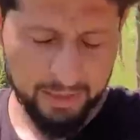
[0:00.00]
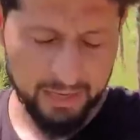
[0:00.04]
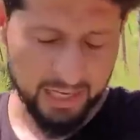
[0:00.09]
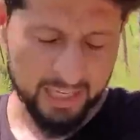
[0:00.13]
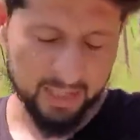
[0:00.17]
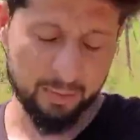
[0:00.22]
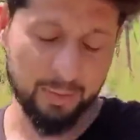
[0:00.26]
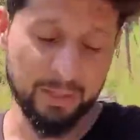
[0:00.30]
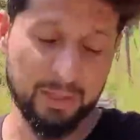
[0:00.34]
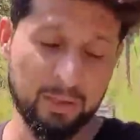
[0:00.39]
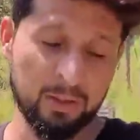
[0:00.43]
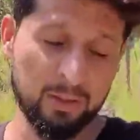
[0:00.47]
में
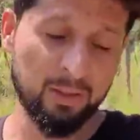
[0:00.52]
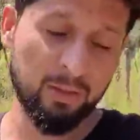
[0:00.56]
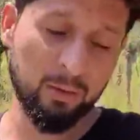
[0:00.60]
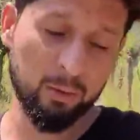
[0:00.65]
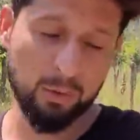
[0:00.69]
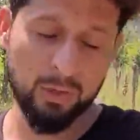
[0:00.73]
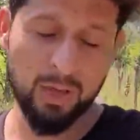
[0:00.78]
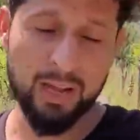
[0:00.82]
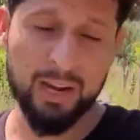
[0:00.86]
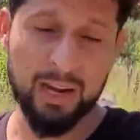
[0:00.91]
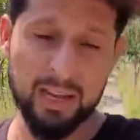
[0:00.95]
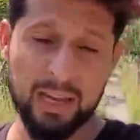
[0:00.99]
नाशपति
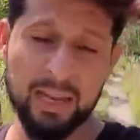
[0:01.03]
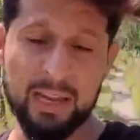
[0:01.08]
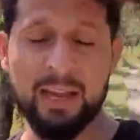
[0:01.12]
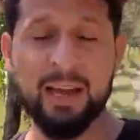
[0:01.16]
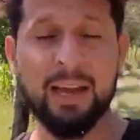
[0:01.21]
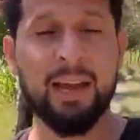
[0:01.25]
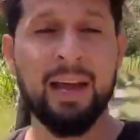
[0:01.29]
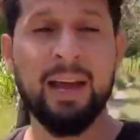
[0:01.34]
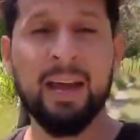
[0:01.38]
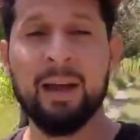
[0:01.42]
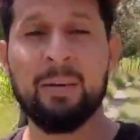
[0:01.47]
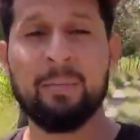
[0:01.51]
उतारेंगे
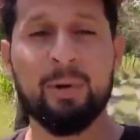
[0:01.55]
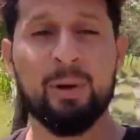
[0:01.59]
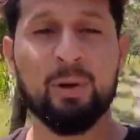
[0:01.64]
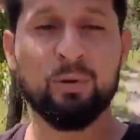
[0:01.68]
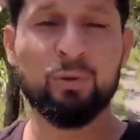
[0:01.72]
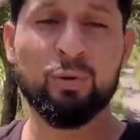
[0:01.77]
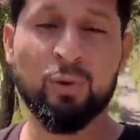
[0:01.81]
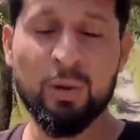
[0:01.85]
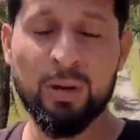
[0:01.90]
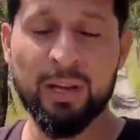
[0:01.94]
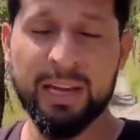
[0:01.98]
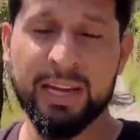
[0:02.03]
फिर
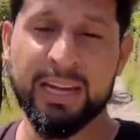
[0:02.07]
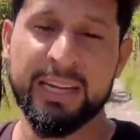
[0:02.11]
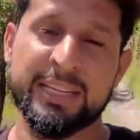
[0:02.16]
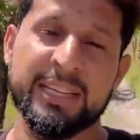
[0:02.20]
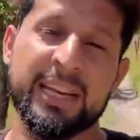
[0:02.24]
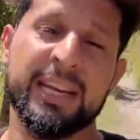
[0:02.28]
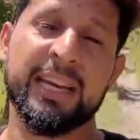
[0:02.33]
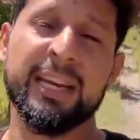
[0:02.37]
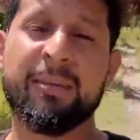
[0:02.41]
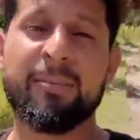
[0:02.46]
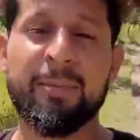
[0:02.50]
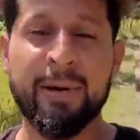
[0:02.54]
उसको लेके
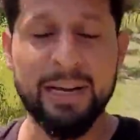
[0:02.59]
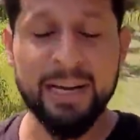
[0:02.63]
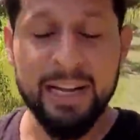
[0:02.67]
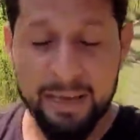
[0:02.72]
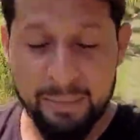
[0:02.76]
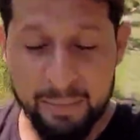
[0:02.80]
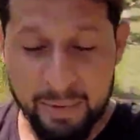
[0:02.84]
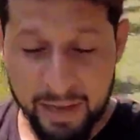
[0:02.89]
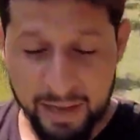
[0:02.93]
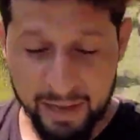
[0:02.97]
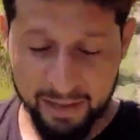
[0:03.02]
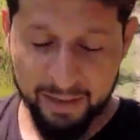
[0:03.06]
जाएंगे मंडी
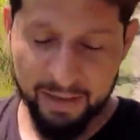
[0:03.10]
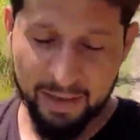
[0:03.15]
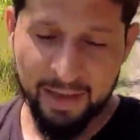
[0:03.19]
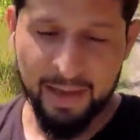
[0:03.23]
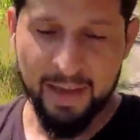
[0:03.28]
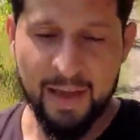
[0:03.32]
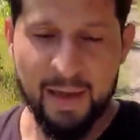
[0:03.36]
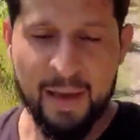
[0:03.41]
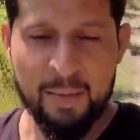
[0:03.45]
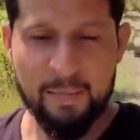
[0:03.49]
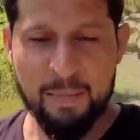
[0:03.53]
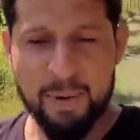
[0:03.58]
में
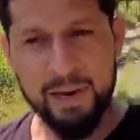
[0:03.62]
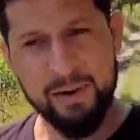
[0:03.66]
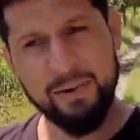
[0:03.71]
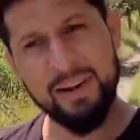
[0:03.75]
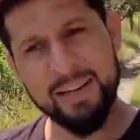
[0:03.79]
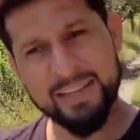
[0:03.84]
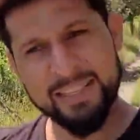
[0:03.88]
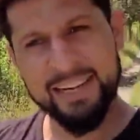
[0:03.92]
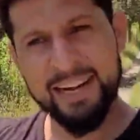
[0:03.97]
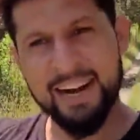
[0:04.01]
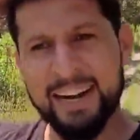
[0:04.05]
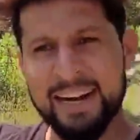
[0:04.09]
फिर
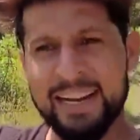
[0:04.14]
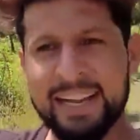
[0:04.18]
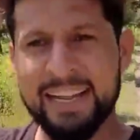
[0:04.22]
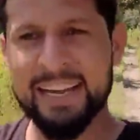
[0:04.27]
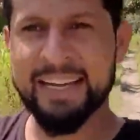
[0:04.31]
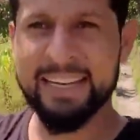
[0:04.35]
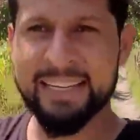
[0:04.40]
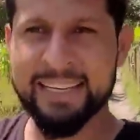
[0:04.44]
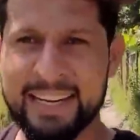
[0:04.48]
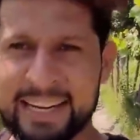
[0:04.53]
वहाँ से गाड़ी लेके